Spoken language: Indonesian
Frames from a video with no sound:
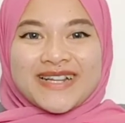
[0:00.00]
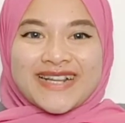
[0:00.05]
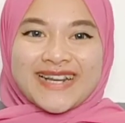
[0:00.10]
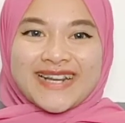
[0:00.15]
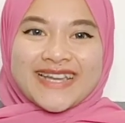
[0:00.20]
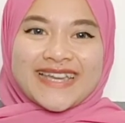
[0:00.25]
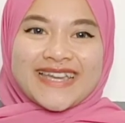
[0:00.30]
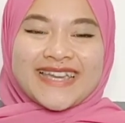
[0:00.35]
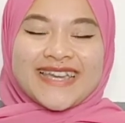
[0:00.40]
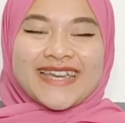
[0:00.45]

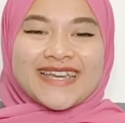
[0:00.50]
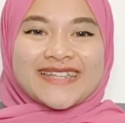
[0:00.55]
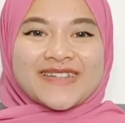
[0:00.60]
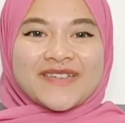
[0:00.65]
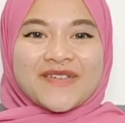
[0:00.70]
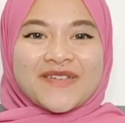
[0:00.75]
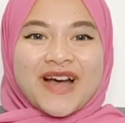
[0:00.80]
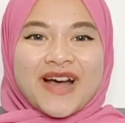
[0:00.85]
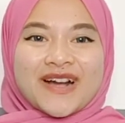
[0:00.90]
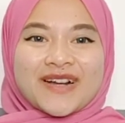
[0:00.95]
lagi
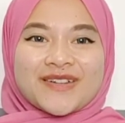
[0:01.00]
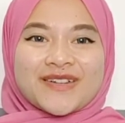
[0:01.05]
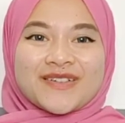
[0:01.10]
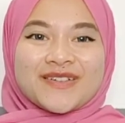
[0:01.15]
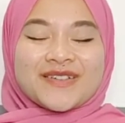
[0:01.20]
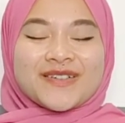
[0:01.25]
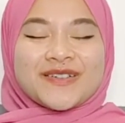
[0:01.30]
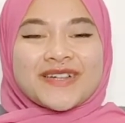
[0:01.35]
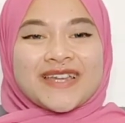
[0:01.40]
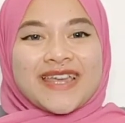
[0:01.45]
sama
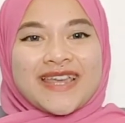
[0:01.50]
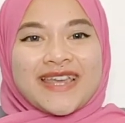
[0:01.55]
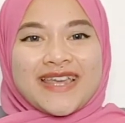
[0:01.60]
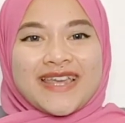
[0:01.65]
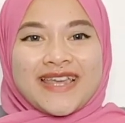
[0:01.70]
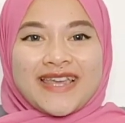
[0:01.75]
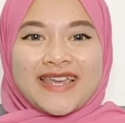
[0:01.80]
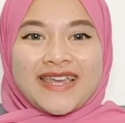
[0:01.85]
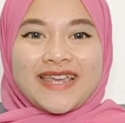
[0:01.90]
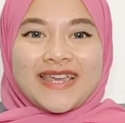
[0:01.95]
aku
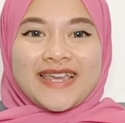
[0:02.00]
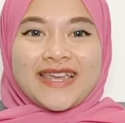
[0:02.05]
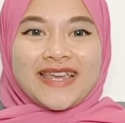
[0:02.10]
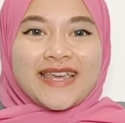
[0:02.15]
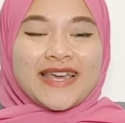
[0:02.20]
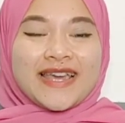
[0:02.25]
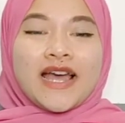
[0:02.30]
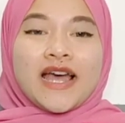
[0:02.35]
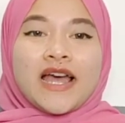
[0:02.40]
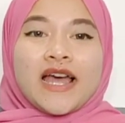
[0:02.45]

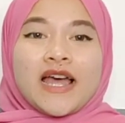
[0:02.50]
Kiki.